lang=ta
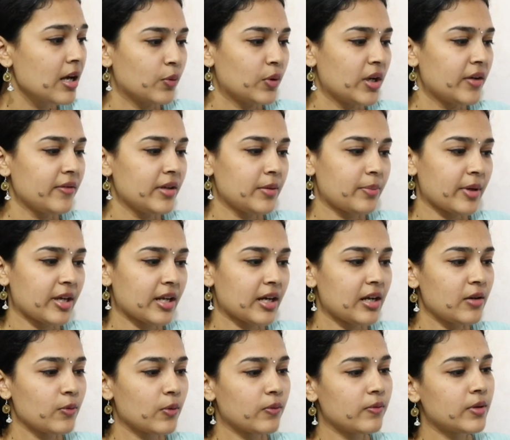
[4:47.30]
உணவின்
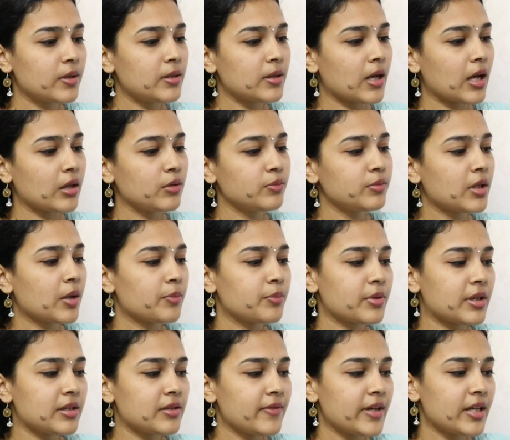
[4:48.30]
பெயரால் ஒவ்வொரு நாளும் நாம்
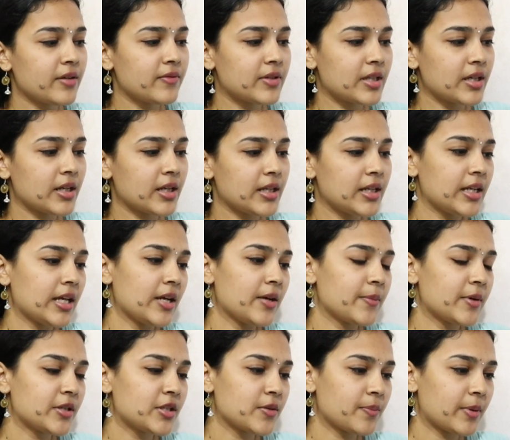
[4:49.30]
பல்வேறு விதங்களில்
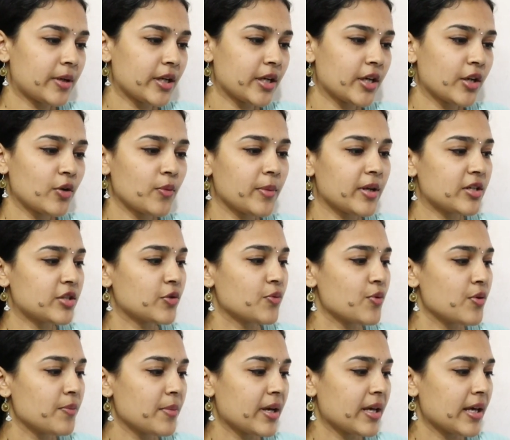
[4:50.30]
ஏமாற்றப்படுகிறோம் என்ற
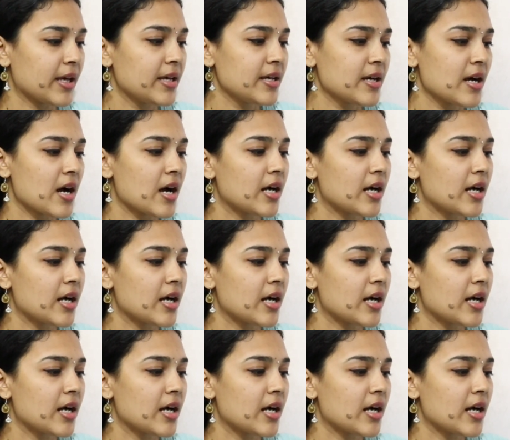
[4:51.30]
உண்மையை